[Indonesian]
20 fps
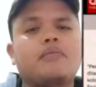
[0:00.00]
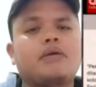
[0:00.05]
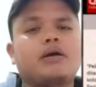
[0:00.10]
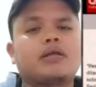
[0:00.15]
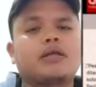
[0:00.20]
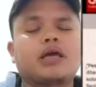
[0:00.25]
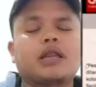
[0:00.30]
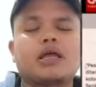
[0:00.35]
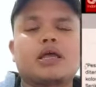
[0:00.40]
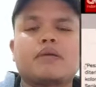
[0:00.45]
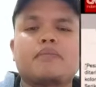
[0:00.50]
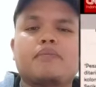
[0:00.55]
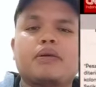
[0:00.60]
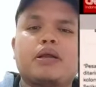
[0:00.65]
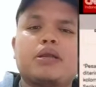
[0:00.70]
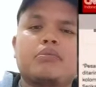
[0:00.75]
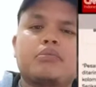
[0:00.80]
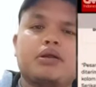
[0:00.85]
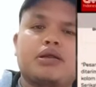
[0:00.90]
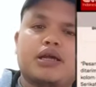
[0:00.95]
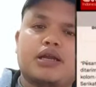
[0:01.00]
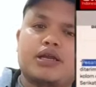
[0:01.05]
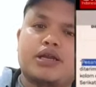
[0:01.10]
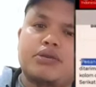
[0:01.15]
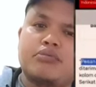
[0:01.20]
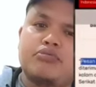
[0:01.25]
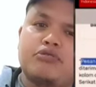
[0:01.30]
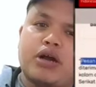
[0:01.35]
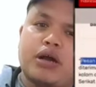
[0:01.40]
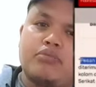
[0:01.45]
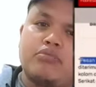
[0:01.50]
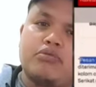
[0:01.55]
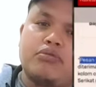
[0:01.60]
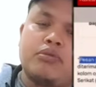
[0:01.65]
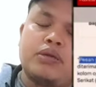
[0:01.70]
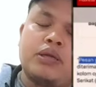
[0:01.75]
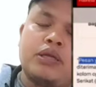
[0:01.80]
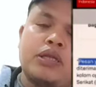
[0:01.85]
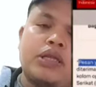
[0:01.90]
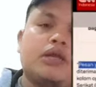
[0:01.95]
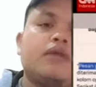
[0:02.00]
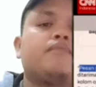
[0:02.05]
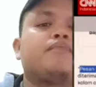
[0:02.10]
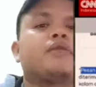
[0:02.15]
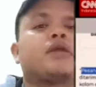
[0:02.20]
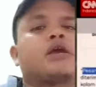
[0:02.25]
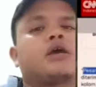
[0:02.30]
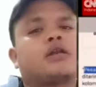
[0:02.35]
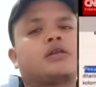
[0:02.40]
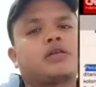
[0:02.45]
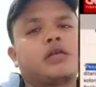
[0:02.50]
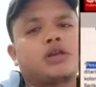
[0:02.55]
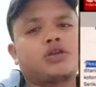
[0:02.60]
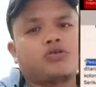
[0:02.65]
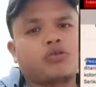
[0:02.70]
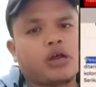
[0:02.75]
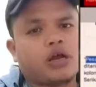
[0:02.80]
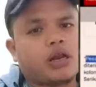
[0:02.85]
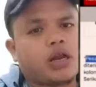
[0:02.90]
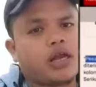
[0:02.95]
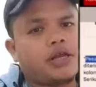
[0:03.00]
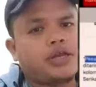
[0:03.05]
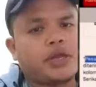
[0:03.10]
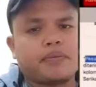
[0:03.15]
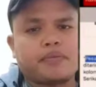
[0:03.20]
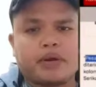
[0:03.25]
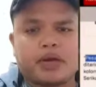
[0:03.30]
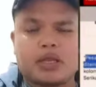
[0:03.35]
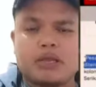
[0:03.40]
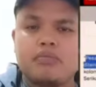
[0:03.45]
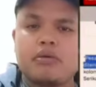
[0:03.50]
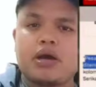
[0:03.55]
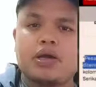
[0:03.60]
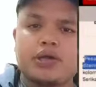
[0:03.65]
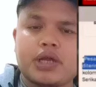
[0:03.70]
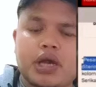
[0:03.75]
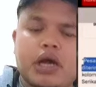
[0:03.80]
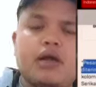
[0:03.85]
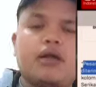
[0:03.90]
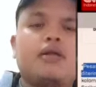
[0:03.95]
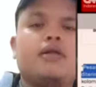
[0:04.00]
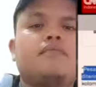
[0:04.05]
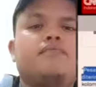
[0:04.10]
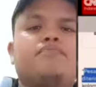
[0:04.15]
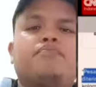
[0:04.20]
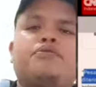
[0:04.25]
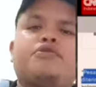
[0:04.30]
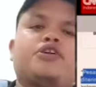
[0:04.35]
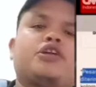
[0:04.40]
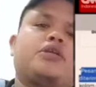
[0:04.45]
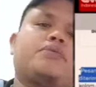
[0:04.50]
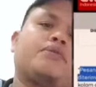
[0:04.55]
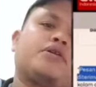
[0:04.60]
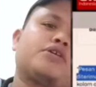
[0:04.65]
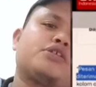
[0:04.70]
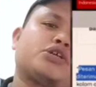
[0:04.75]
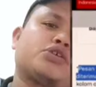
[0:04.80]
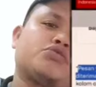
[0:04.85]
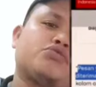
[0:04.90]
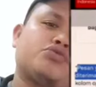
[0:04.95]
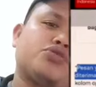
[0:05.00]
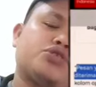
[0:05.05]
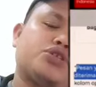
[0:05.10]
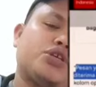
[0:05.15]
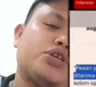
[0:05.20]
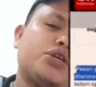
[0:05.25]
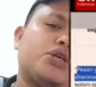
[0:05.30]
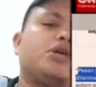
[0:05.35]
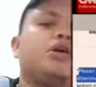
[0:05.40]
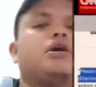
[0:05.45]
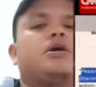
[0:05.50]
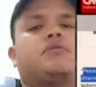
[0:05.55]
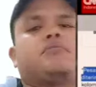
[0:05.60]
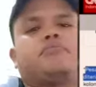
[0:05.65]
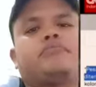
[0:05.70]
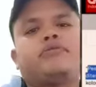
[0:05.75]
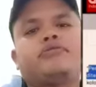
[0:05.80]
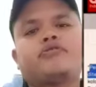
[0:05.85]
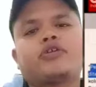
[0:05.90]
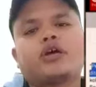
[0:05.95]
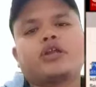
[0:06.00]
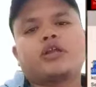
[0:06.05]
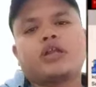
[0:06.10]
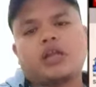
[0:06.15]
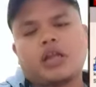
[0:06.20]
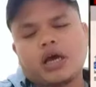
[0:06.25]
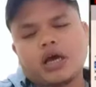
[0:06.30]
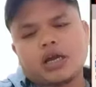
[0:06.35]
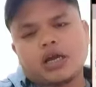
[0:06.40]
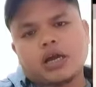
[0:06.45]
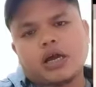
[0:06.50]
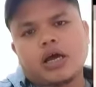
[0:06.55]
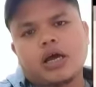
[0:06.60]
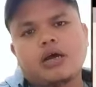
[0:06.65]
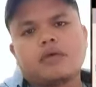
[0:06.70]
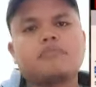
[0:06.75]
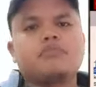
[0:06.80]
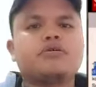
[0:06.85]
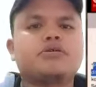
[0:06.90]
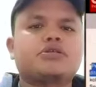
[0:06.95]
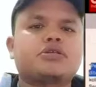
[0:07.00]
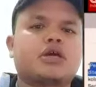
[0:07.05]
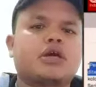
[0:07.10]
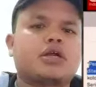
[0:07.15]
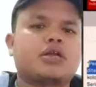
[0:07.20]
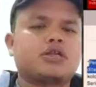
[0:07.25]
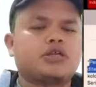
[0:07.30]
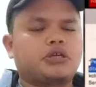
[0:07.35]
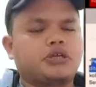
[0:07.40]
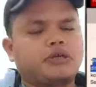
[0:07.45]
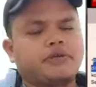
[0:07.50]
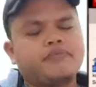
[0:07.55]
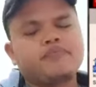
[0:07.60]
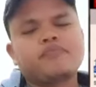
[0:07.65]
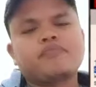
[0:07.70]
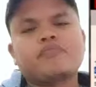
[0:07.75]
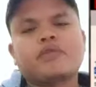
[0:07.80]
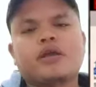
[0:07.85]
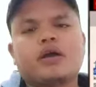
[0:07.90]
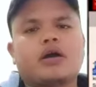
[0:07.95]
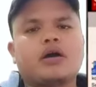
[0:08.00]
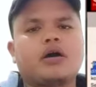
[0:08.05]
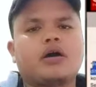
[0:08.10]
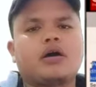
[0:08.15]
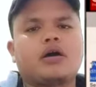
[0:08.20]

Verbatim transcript: Pesan yang ingin disampaikan jelas. Satu-satunya bentuk Islam yang dapat diterima adalah Islam yang resmi, yang sangat tersentralisasi dan nasionalistis.